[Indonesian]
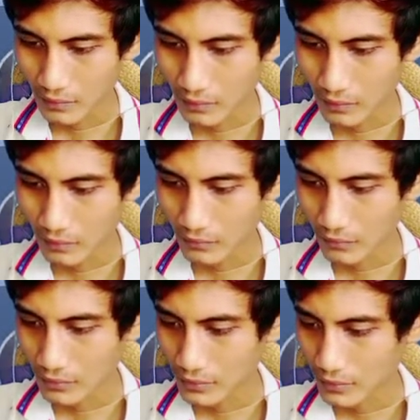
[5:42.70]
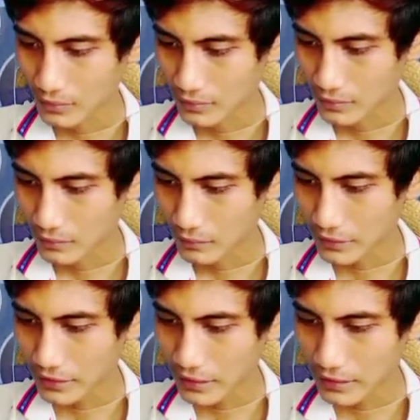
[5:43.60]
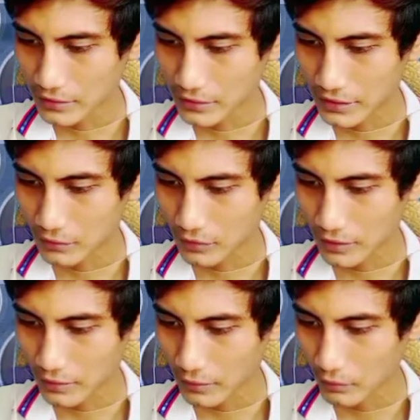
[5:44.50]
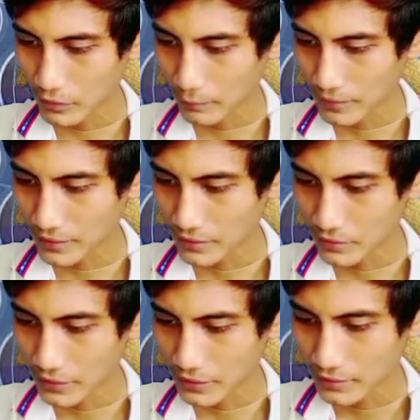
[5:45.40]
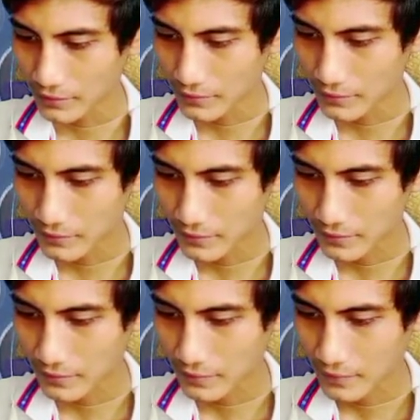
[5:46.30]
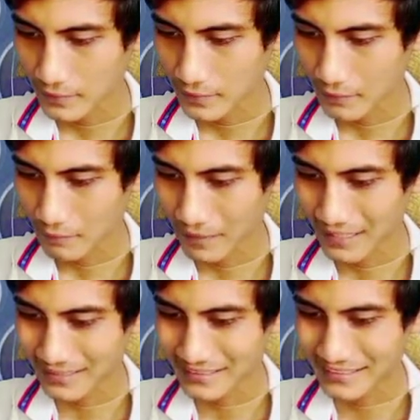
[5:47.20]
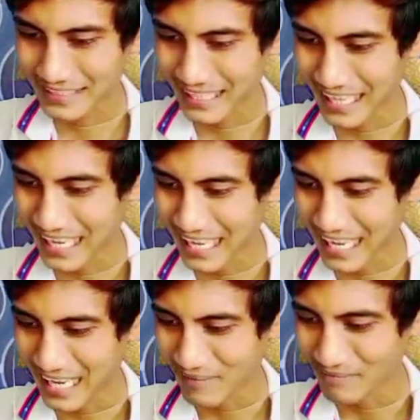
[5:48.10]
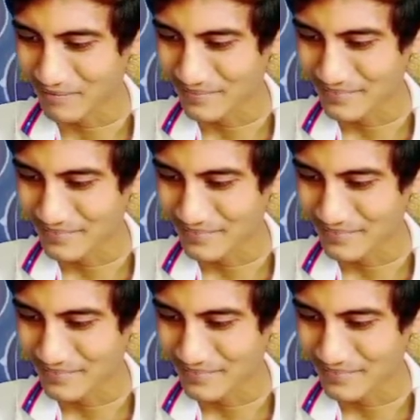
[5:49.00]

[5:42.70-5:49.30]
oh oh ini ada skill ulti ultimate nya juga nih mantap